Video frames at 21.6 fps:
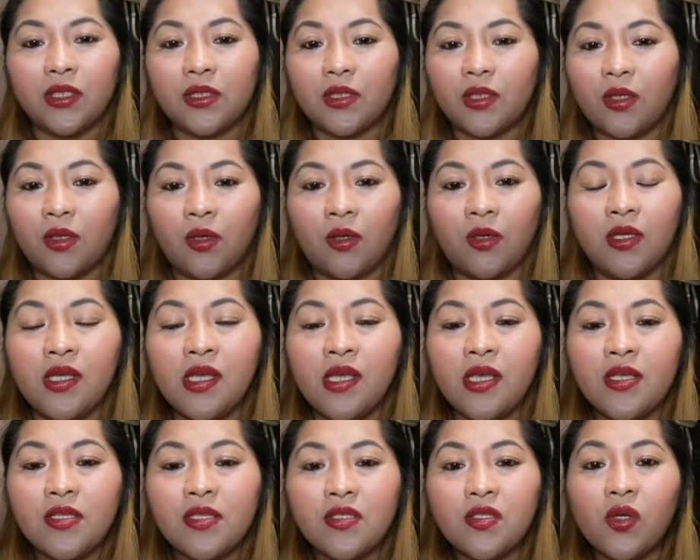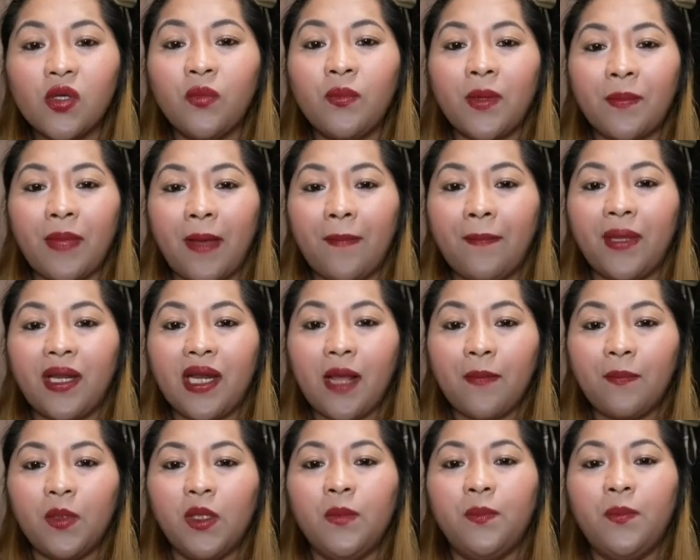para sabihin ang
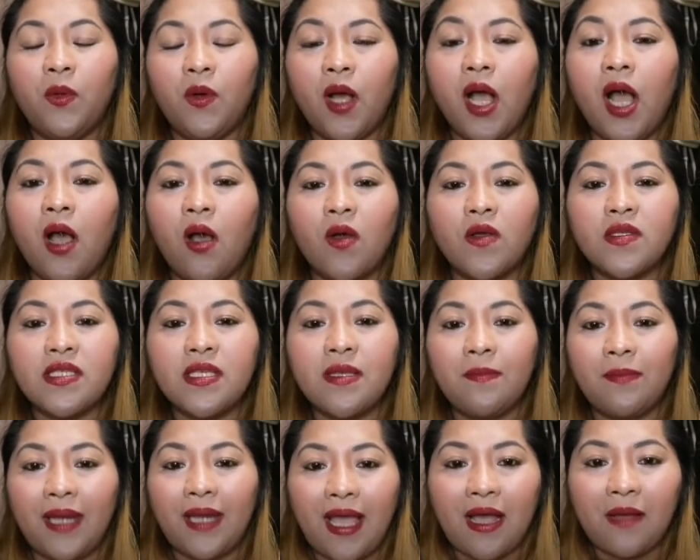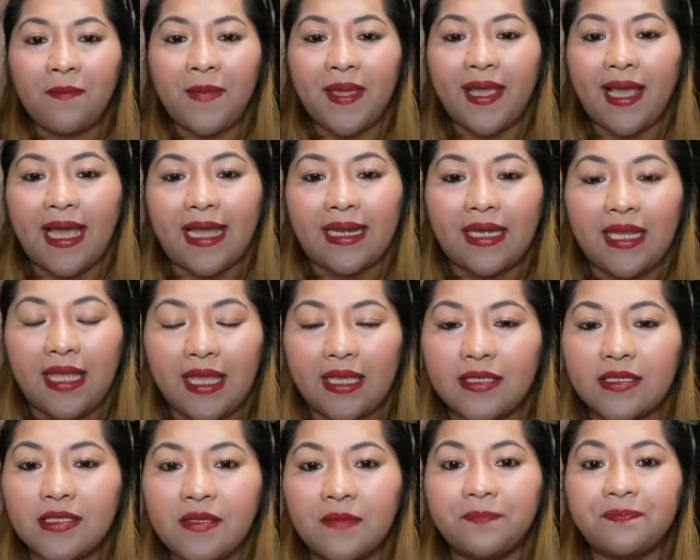mechanics ng ating pala,
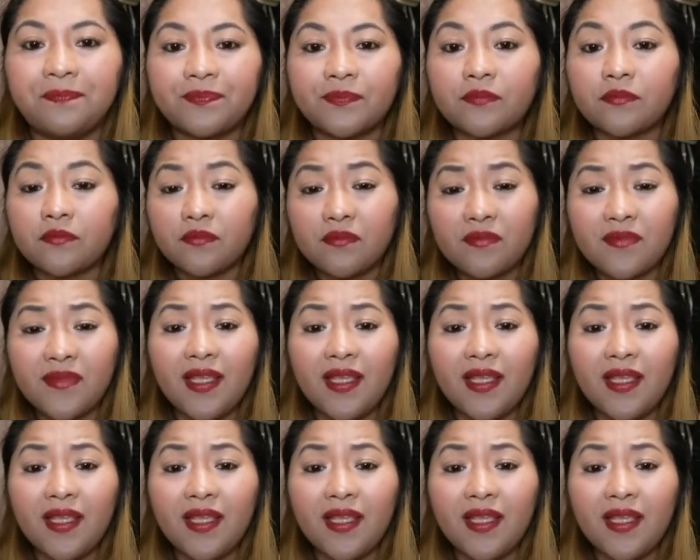parapol, okay?